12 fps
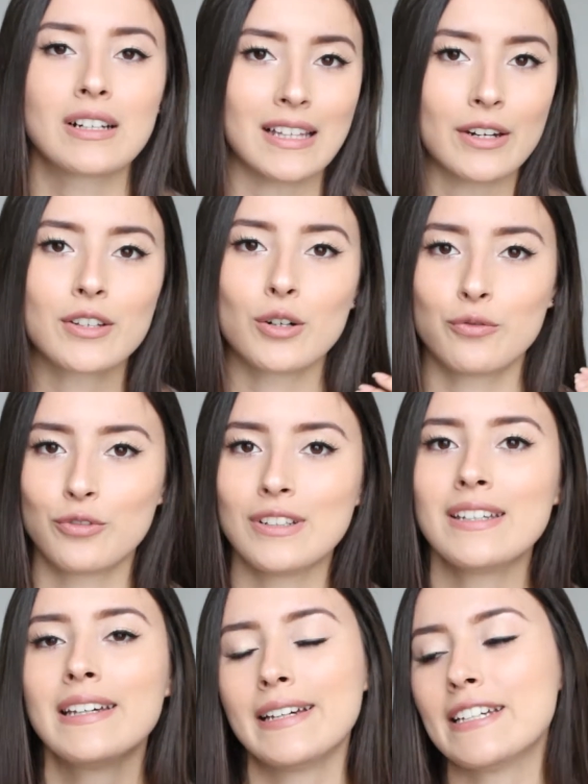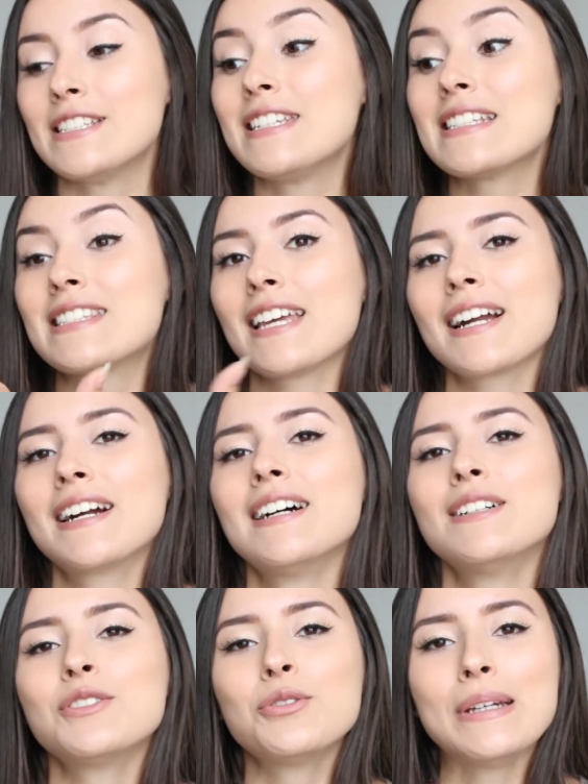Claro que eu fui
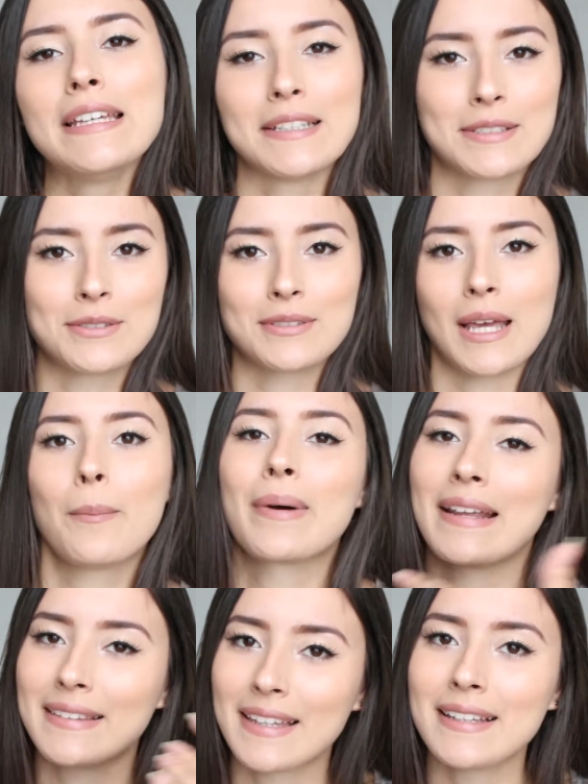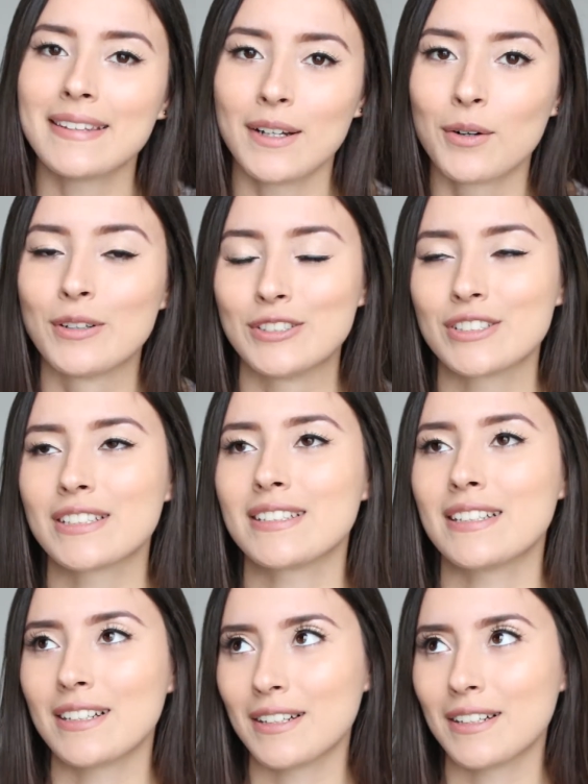dissecando isso, né, para entender hoje